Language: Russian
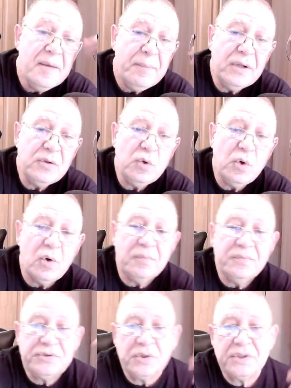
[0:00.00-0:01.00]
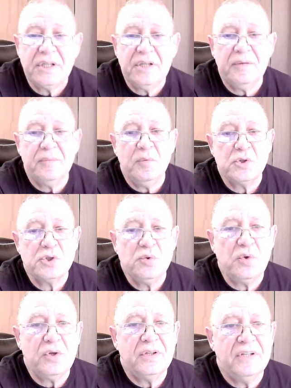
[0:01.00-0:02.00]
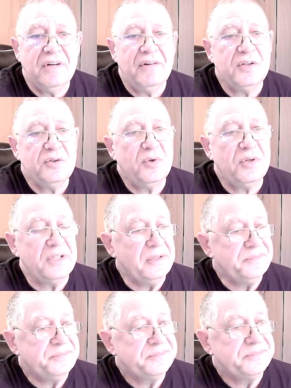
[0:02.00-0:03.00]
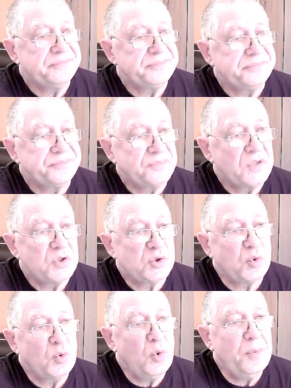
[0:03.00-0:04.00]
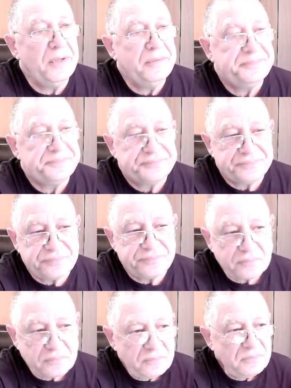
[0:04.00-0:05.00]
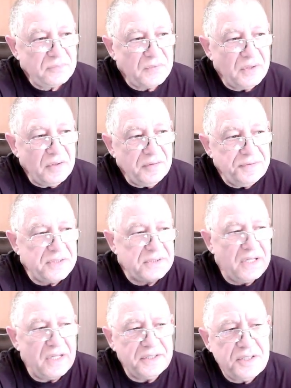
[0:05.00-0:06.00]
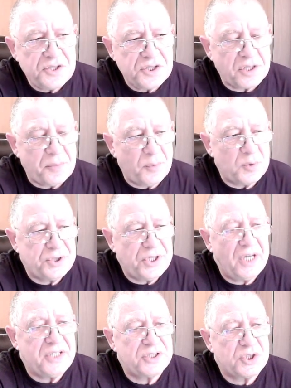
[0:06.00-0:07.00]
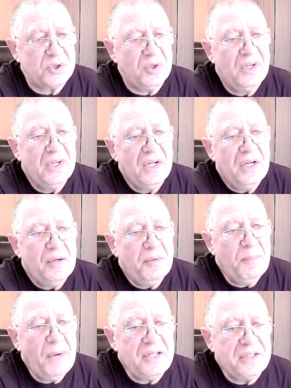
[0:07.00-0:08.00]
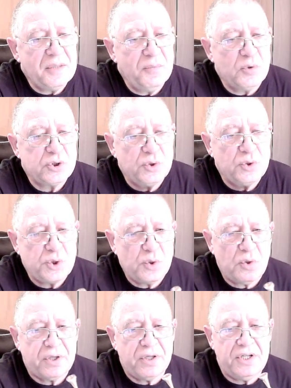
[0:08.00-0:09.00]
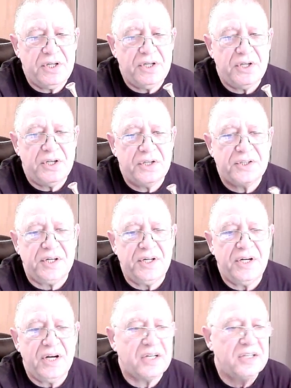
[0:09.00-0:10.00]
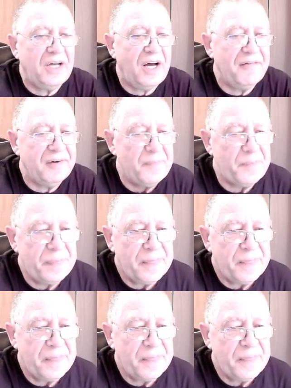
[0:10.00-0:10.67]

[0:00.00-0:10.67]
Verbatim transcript: Потом, все-таки муштук на волторне сугубо Физиологически получается, что маленький мундштучок и три октавы,